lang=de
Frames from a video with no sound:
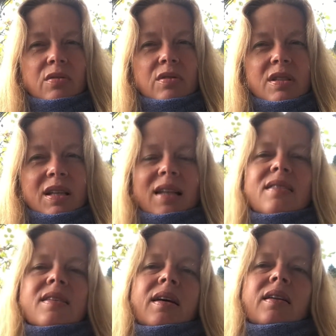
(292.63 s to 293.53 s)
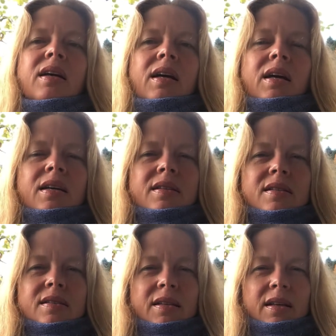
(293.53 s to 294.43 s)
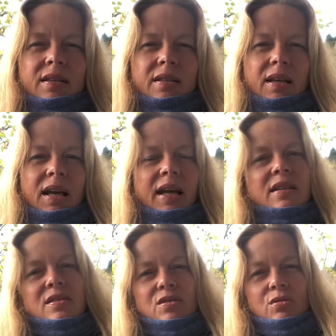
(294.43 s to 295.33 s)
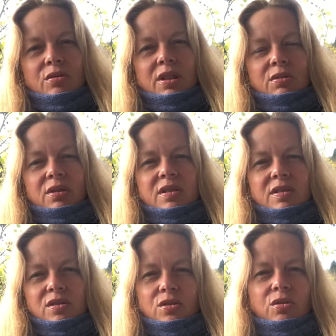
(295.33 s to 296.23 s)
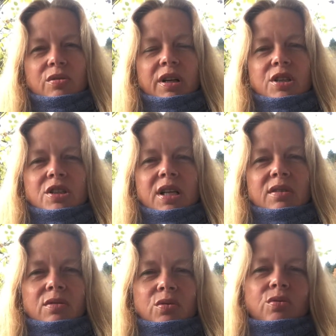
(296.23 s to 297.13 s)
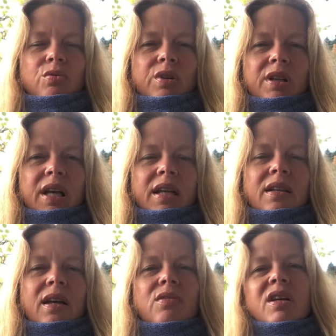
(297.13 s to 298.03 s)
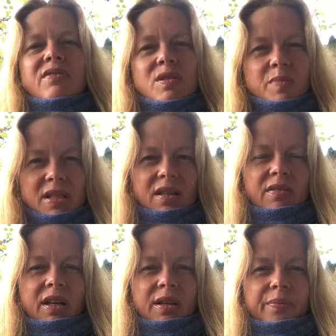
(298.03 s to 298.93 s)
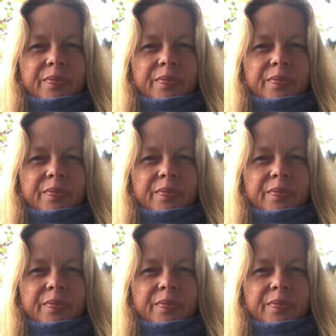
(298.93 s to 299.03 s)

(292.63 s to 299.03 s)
Und es kann sein, dass der, der Leidensdruck, der durch dieses Jucken entsteht und die unruhigen Nächte dadurch etwas besser werden.